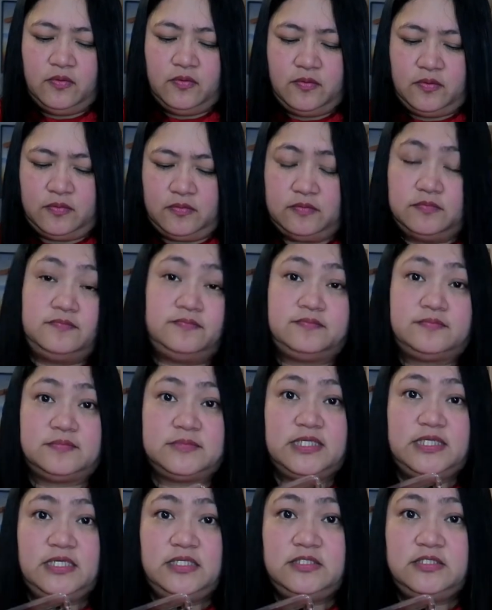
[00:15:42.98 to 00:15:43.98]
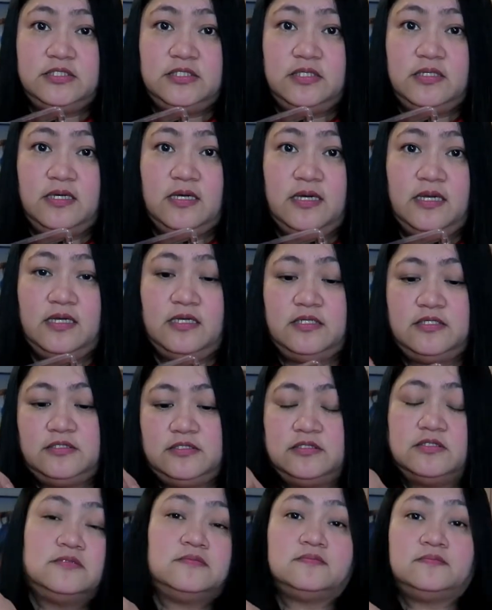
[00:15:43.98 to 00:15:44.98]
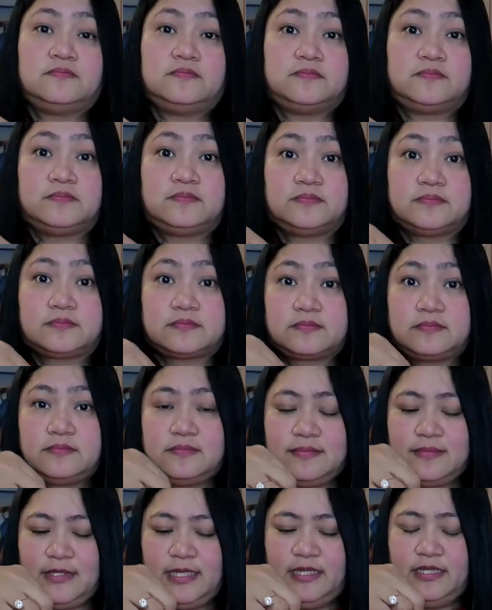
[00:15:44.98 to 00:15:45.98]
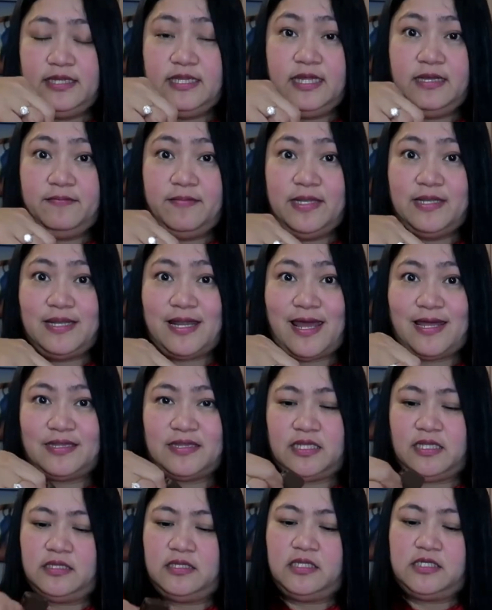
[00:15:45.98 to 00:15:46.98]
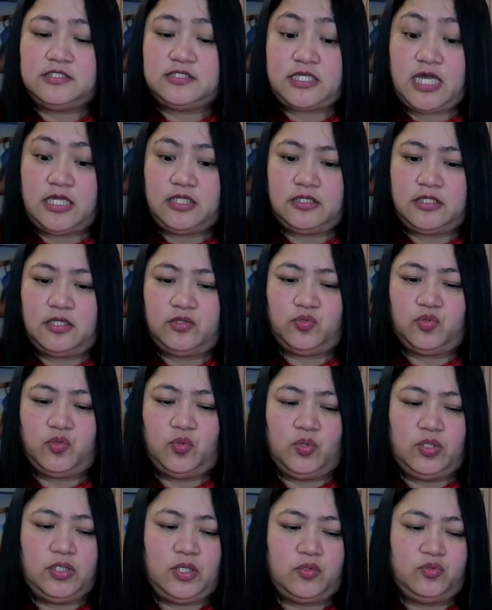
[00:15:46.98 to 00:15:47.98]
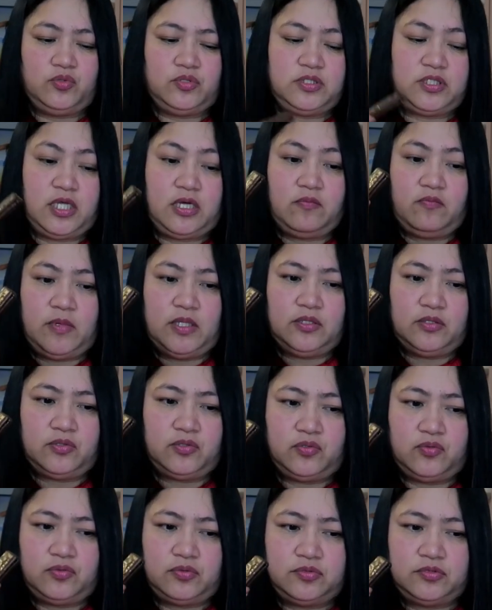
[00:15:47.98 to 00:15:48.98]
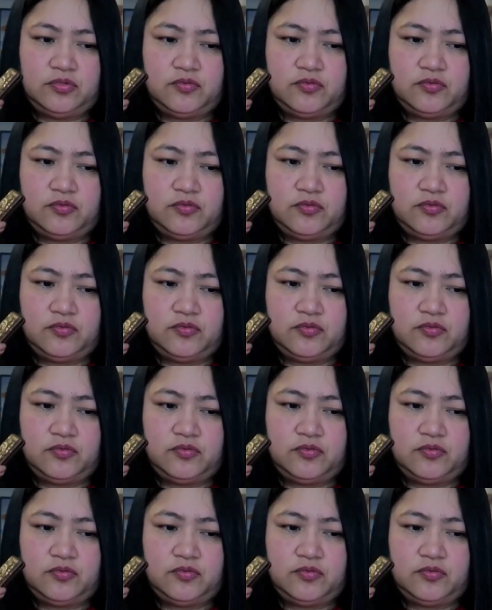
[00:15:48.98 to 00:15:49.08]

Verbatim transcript: Oh, ayan siya guys. Tikman natin. Excited tuloy akong tikman to.